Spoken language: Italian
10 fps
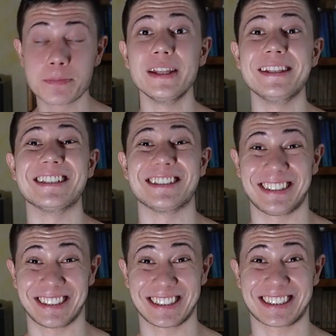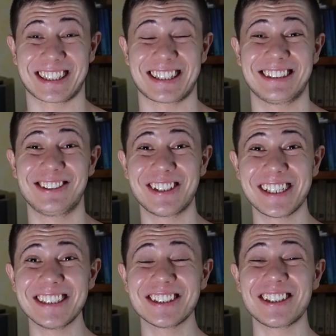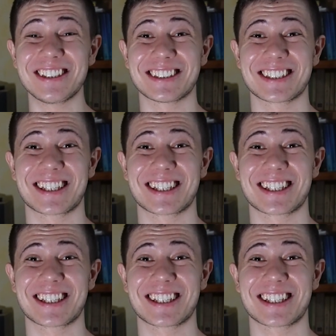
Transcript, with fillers: Quindi sorriso